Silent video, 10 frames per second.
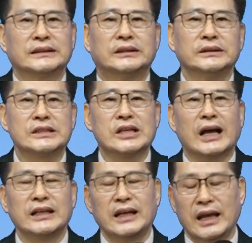그
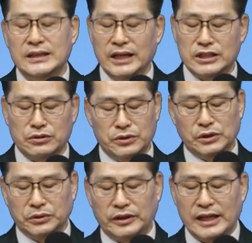자리에 예수
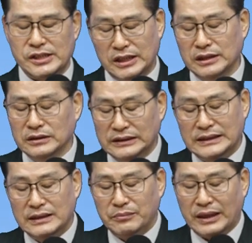그리스도 대신
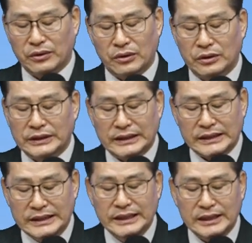바로
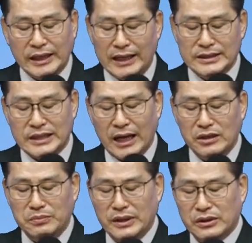이단
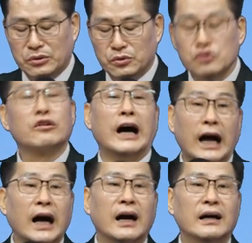사이비의
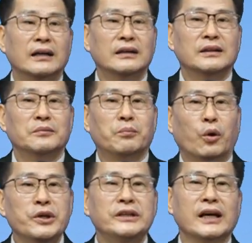교주가
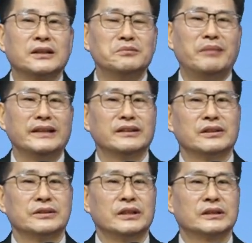보이게끔
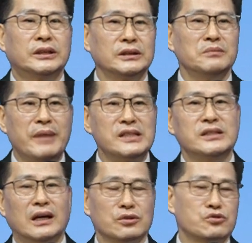만들어서 그를
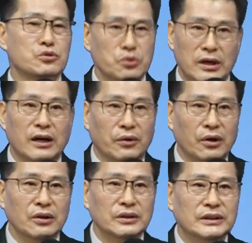메시아로
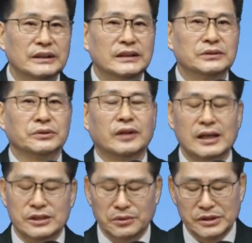추종하고 또
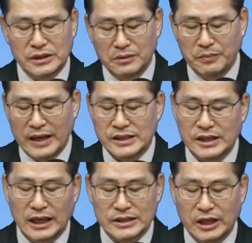다시 오실
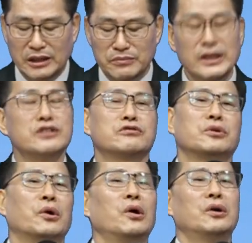메시아 제림
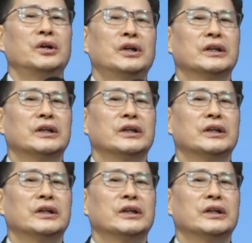예수로